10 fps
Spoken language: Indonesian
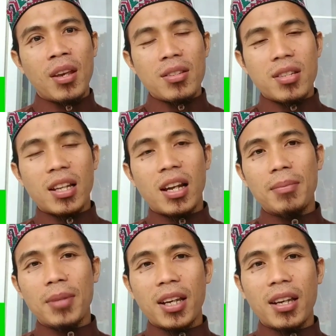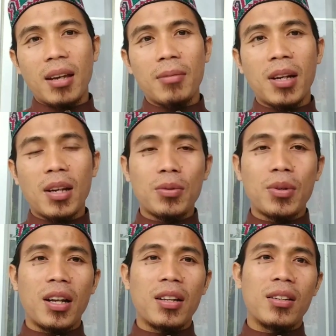Setelah mereka
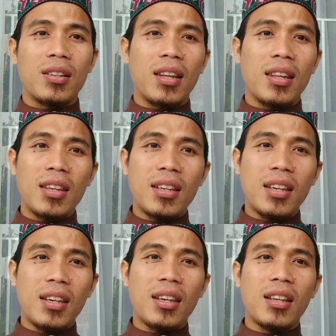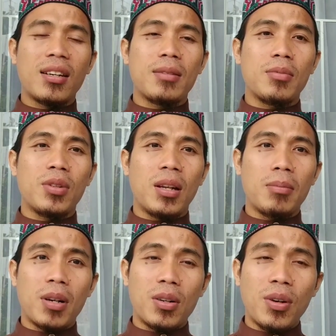melakukan zikir, kemudian
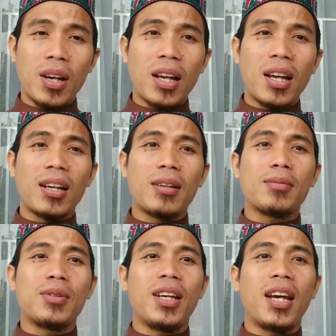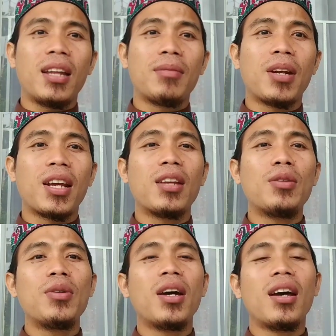berdoa, kemudian mereka
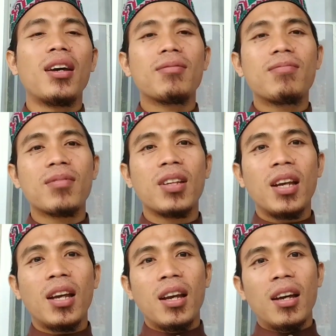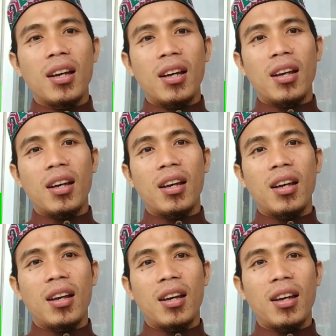juga
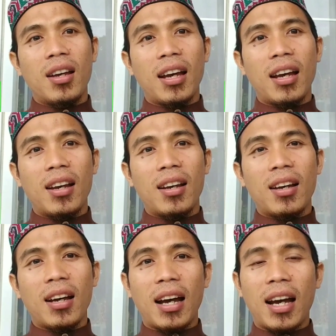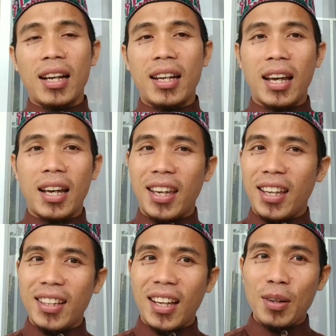eh, ada
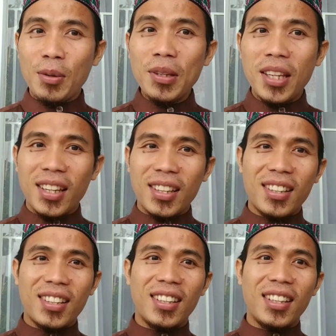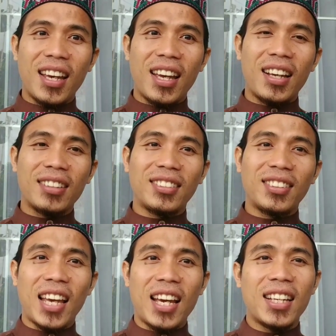agenda rutin yang
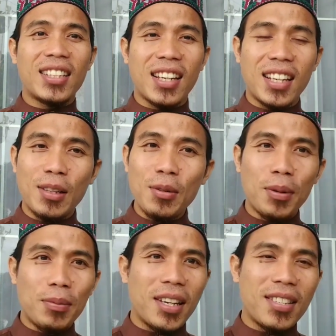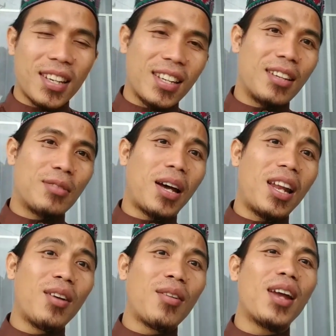sangat-sangat luar biasa yaitu
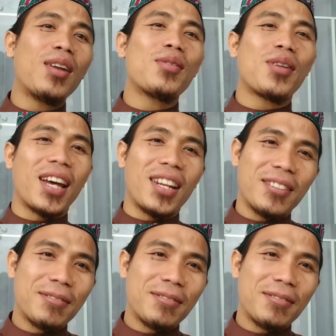halaqah Al-Qur'an.